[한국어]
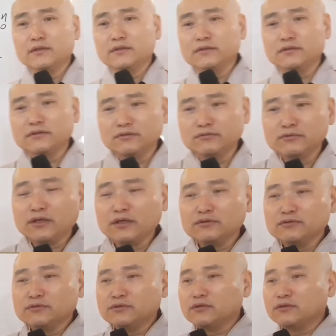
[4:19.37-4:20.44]
어, 우리가
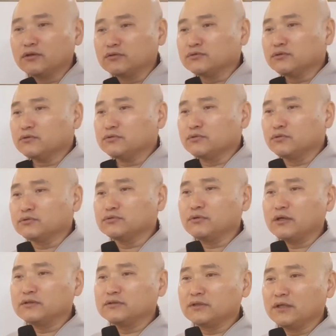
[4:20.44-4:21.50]
이제 경전을
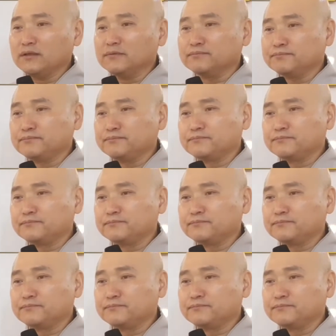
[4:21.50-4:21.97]
독송하는데